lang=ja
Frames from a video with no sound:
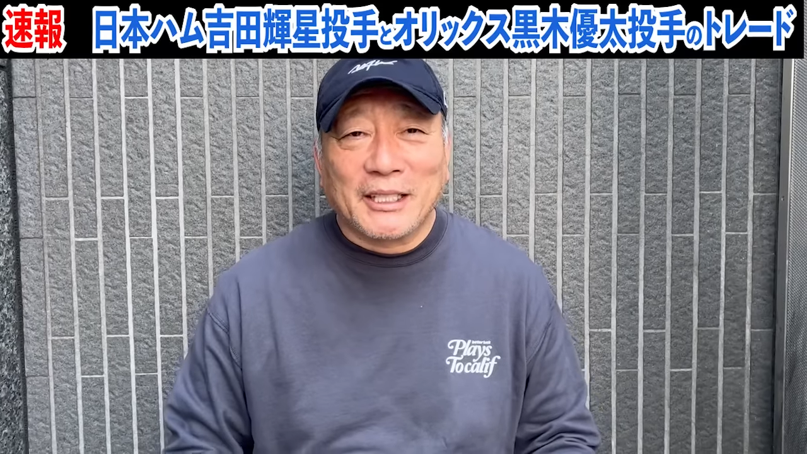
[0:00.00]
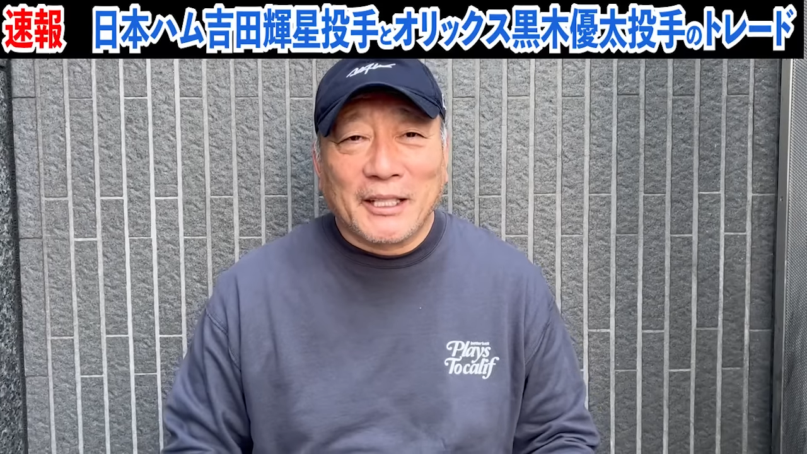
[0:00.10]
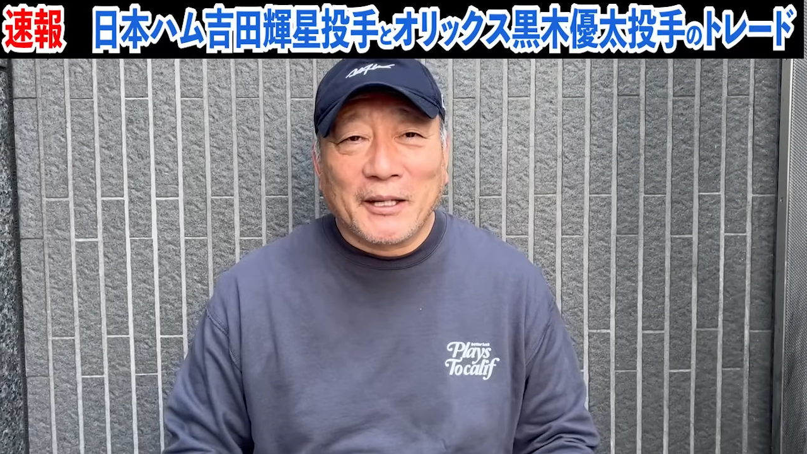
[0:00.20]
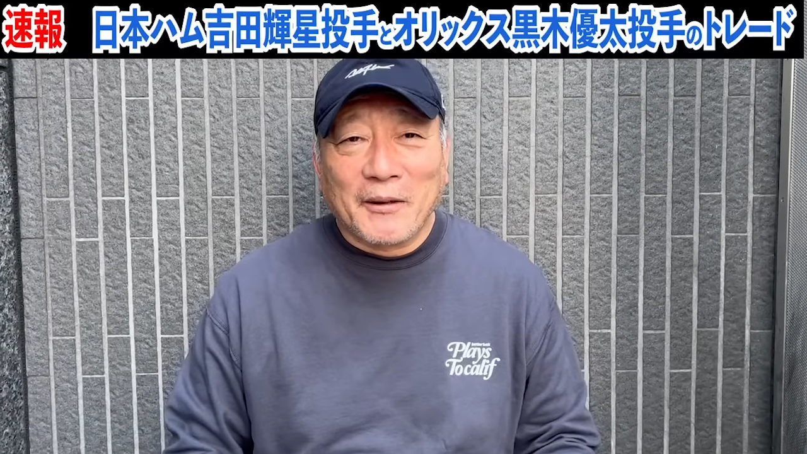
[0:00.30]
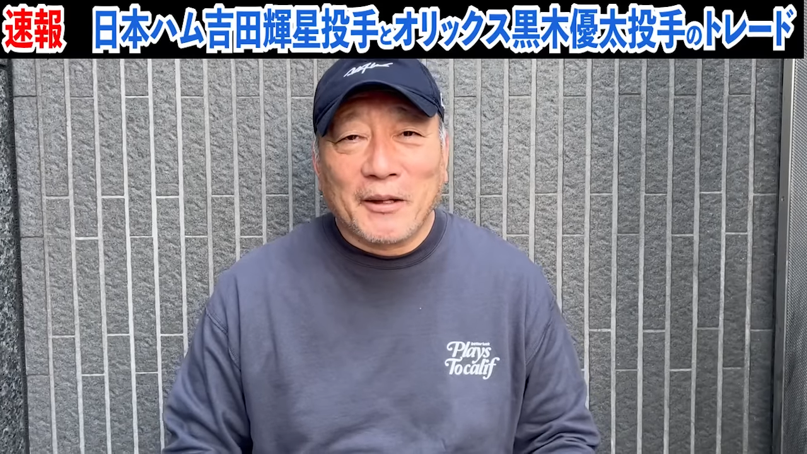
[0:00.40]
う
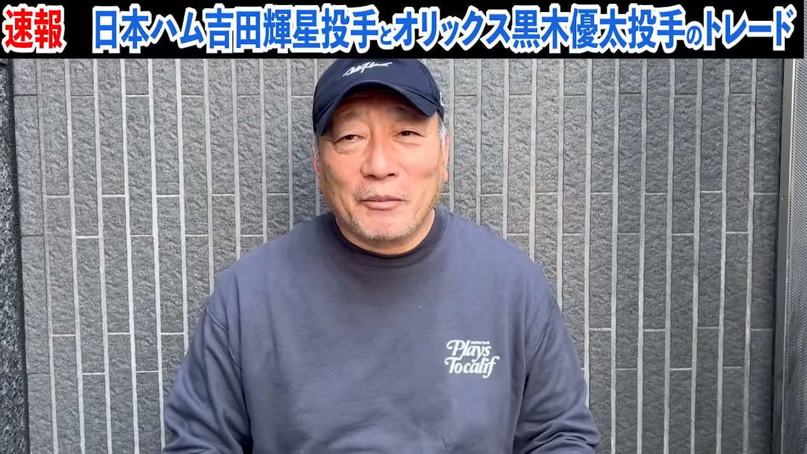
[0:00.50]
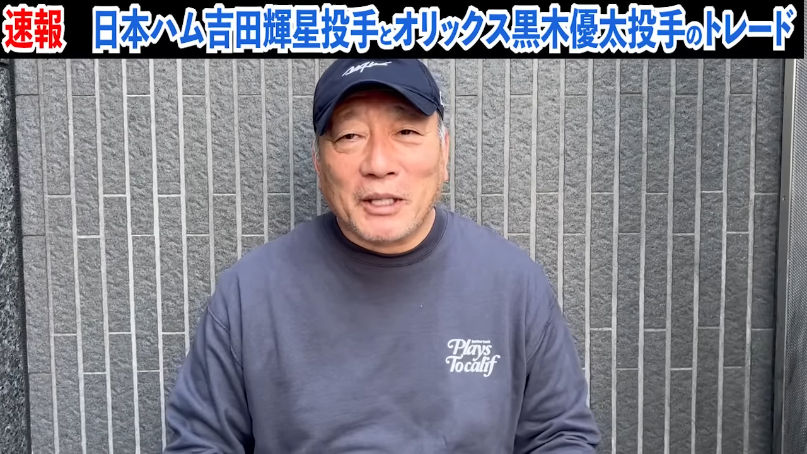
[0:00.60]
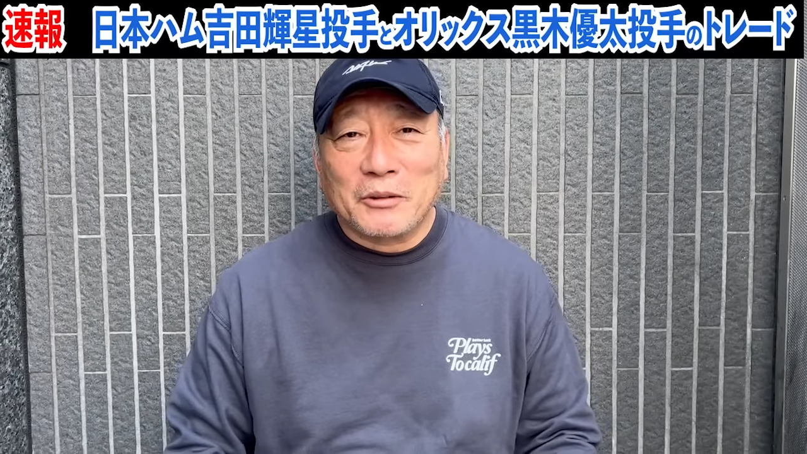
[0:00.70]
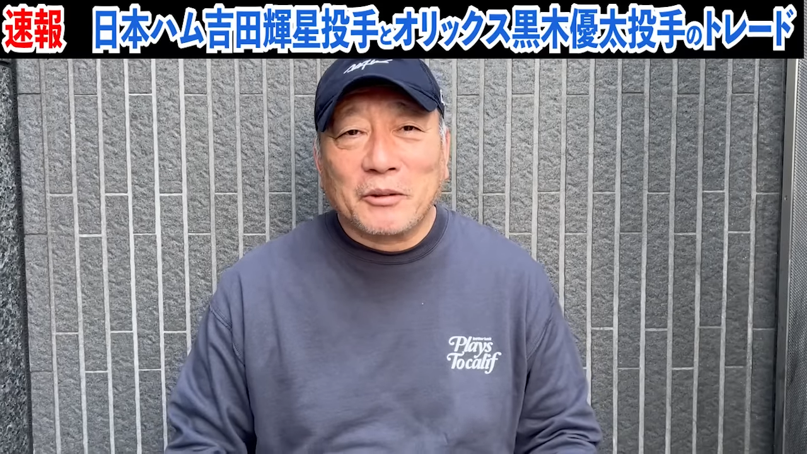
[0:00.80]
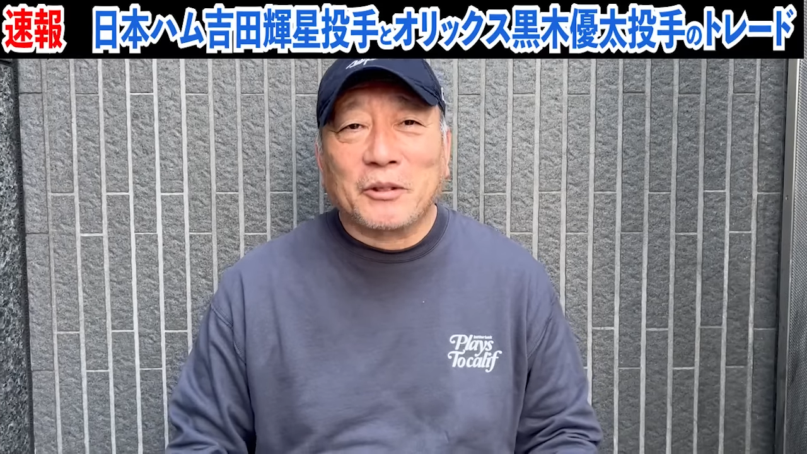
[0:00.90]
ん、
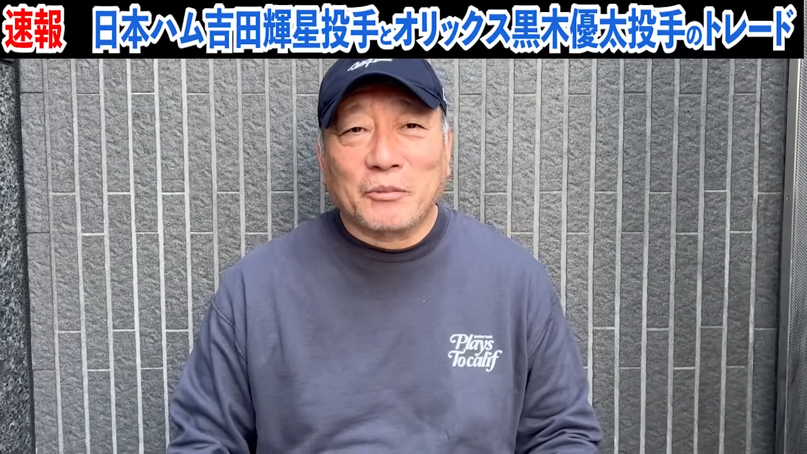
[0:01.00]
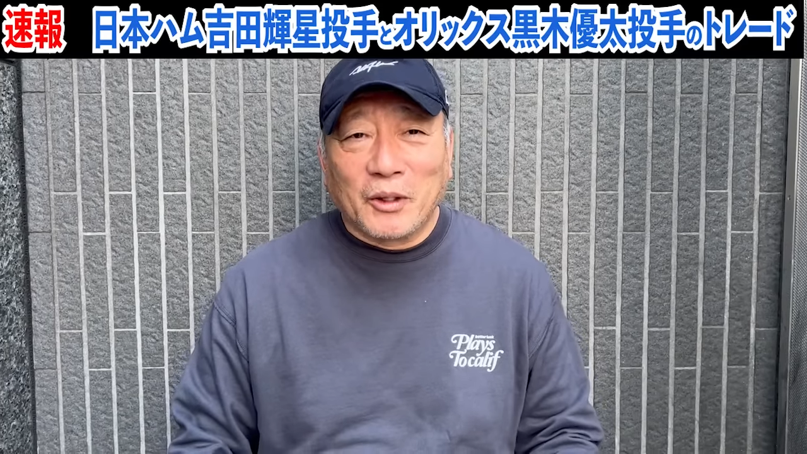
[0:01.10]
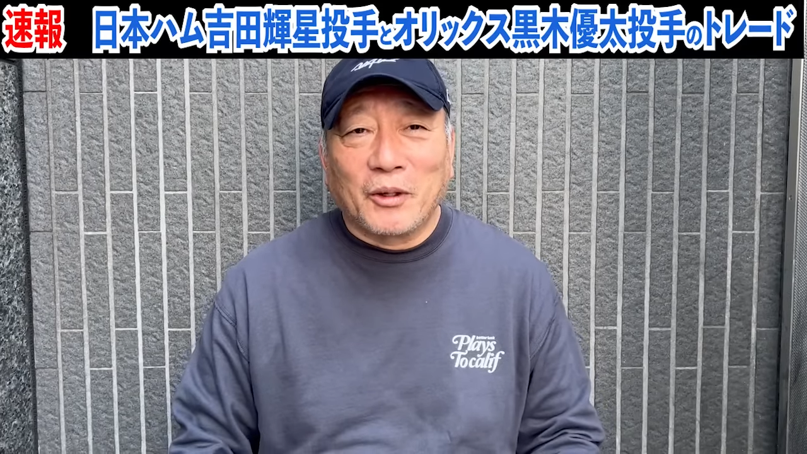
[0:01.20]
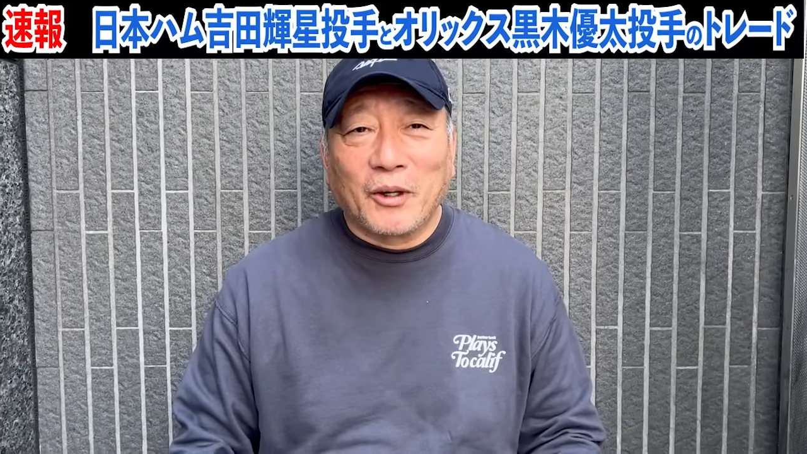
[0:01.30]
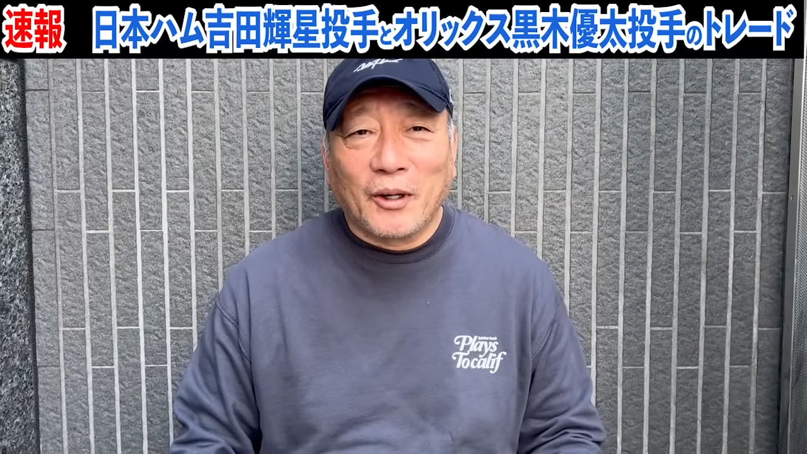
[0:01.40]
まあ黒木
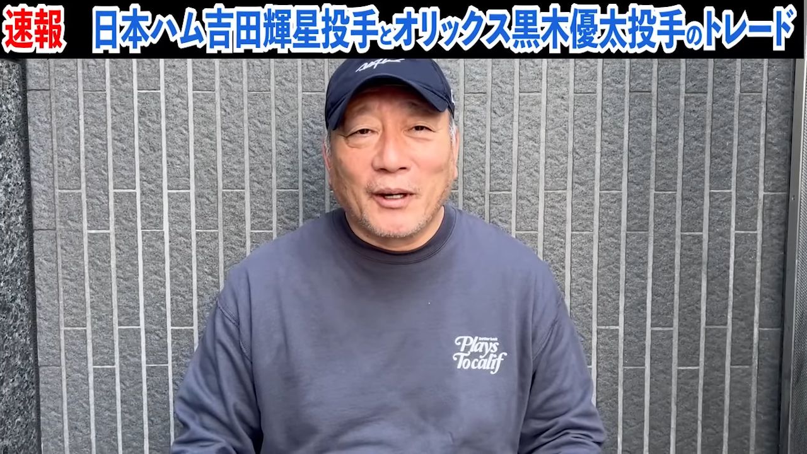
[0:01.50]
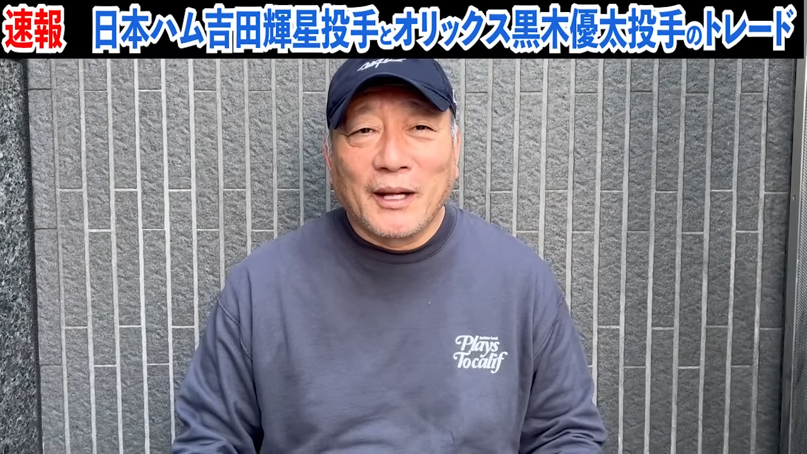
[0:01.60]
も